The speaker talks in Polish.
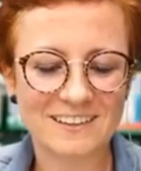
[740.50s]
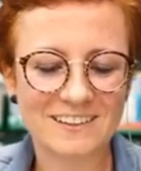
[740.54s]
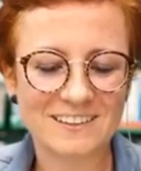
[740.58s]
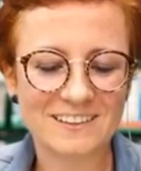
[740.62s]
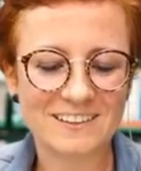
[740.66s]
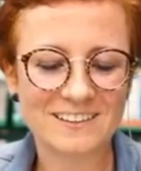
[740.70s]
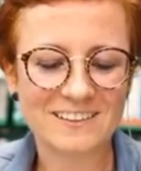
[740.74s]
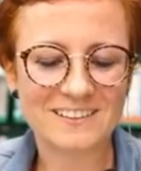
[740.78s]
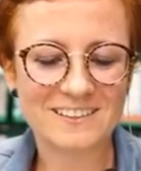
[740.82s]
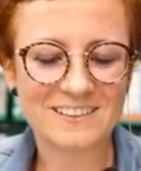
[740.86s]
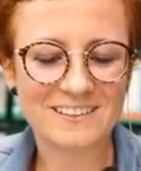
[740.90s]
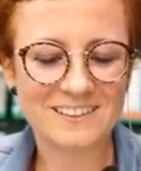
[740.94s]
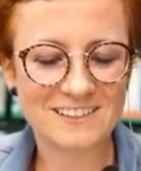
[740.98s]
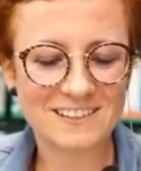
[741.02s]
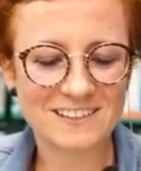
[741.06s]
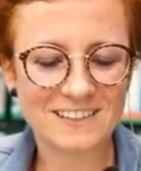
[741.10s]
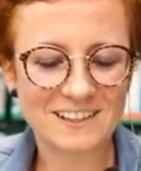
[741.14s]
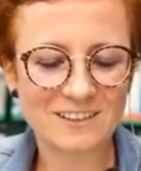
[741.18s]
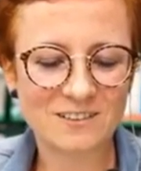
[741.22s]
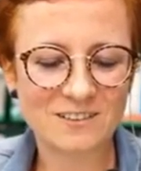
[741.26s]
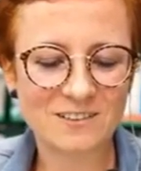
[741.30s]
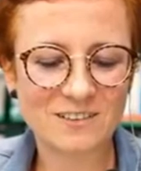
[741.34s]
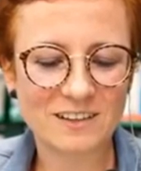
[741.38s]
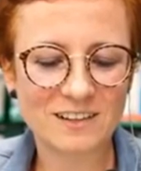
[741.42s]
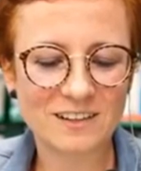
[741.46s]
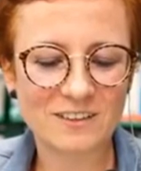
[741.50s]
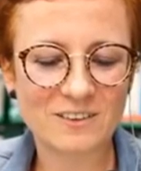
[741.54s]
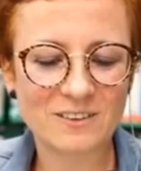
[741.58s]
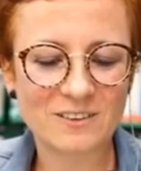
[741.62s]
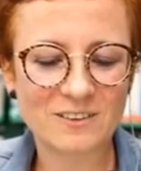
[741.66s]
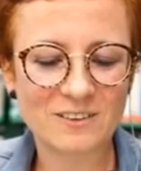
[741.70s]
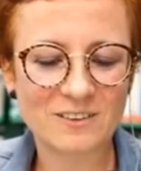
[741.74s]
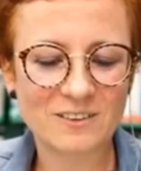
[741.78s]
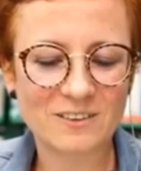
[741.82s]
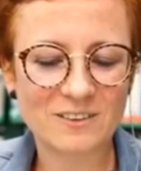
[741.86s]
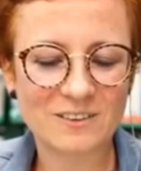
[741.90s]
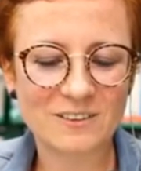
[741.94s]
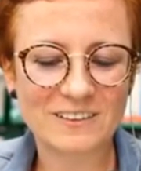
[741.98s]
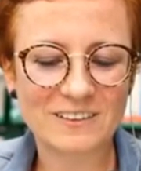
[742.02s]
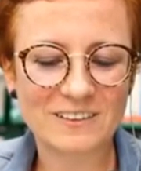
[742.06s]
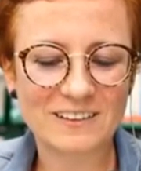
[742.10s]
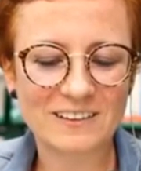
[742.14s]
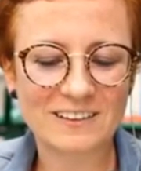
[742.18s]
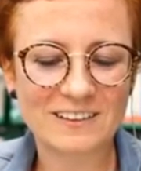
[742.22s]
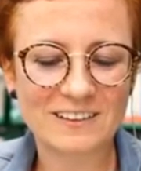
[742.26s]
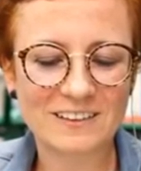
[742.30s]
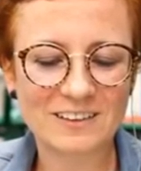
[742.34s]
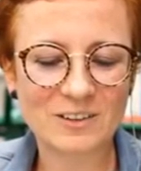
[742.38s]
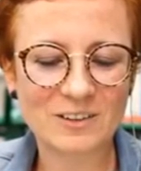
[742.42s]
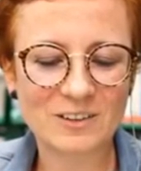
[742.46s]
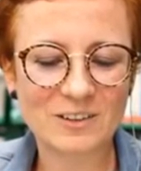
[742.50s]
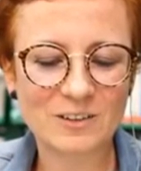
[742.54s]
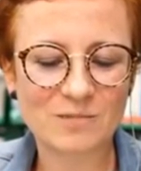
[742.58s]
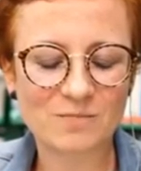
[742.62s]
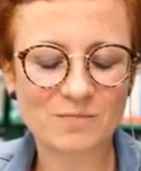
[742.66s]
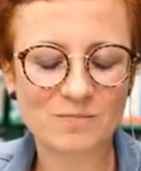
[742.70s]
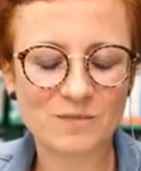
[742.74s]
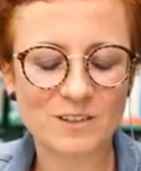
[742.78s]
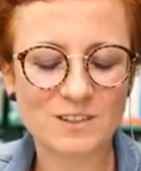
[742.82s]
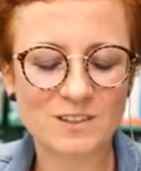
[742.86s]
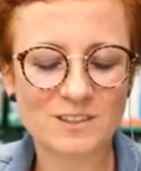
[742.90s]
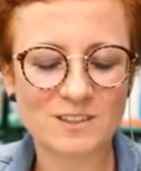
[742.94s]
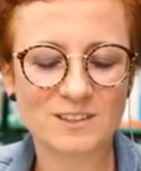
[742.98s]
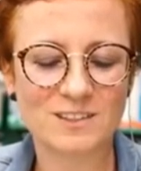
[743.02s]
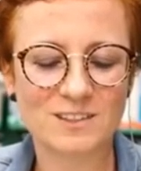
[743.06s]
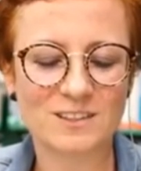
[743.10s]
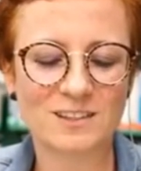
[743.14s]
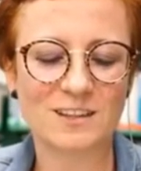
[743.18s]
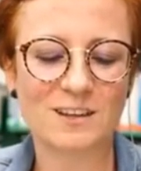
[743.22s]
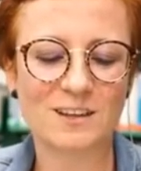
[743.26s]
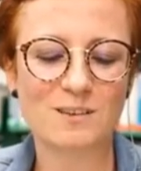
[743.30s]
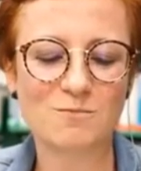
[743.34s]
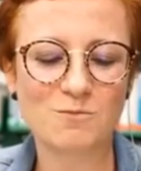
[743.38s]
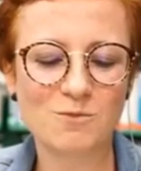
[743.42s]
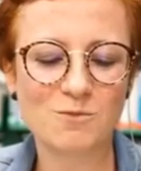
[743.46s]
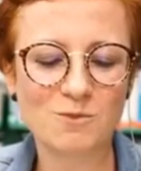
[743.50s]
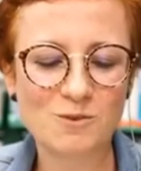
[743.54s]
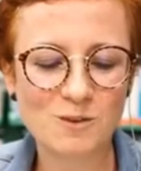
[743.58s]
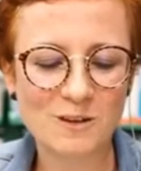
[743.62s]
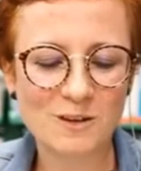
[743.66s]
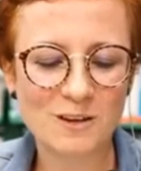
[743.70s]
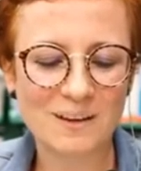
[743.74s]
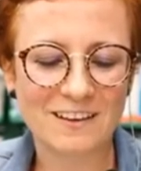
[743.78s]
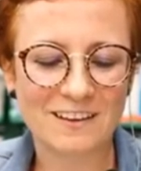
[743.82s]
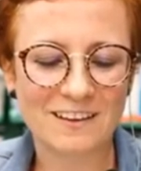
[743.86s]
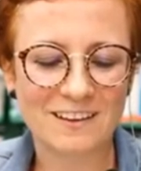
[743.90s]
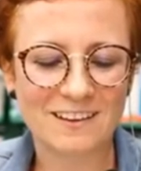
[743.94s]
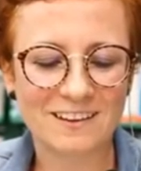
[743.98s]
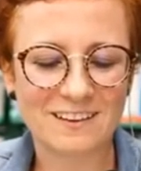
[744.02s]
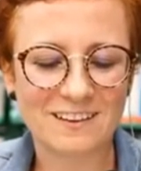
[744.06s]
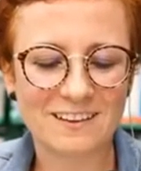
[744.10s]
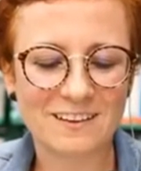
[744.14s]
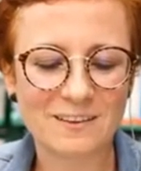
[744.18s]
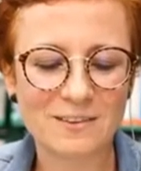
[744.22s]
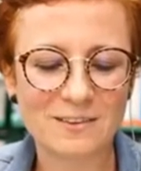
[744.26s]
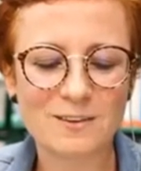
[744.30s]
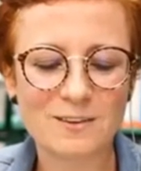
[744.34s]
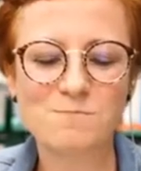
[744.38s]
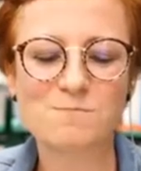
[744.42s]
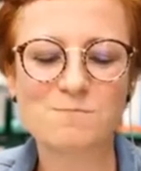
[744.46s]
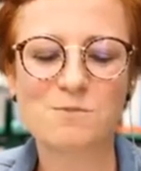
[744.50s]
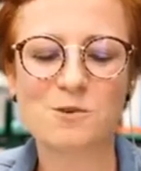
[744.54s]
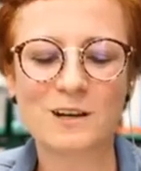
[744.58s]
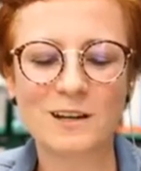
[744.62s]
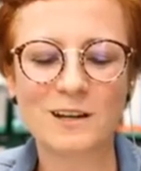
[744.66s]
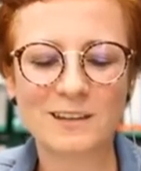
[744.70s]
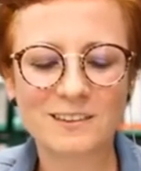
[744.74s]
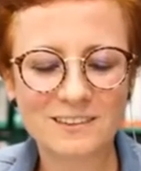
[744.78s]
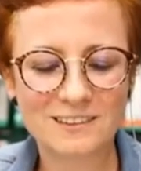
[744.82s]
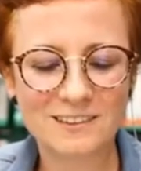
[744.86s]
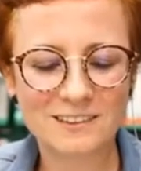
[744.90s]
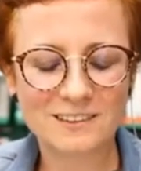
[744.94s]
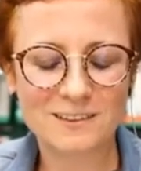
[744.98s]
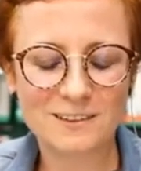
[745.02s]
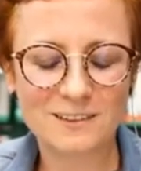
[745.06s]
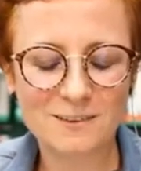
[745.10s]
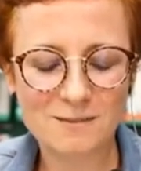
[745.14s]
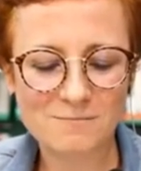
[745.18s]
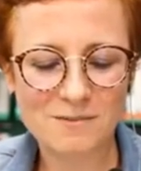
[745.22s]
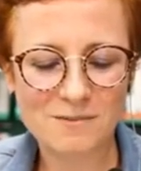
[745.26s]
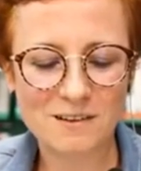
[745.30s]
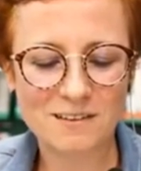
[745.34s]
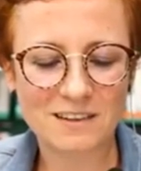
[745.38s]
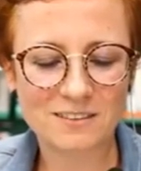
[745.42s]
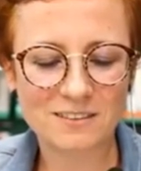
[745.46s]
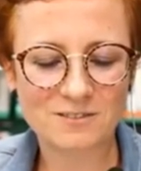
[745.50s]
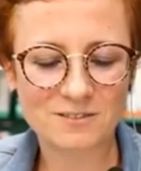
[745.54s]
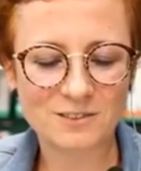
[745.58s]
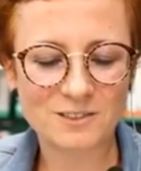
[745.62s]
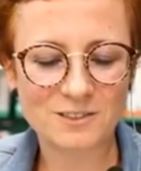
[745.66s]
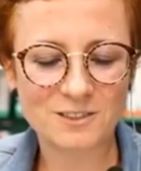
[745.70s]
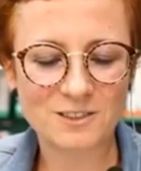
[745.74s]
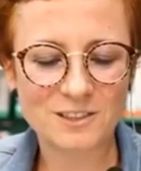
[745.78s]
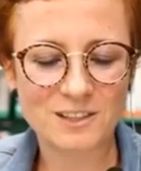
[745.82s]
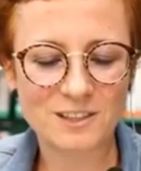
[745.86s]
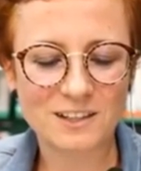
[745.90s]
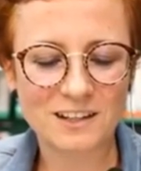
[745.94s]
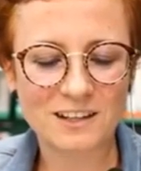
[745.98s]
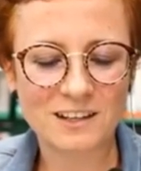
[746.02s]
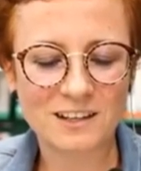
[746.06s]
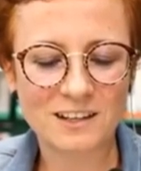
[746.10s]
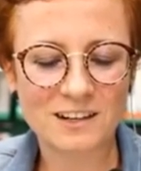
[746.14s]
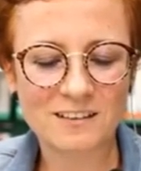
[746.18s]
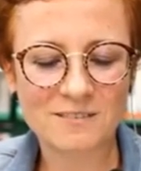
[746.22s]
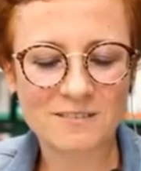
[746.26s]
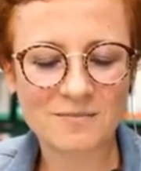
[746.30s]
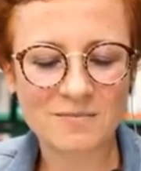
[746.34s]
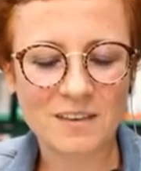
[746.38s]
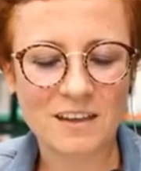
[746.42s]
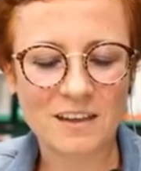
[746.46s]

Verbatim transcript: całego takiego systemu, tej poetyki pana Wojciecha.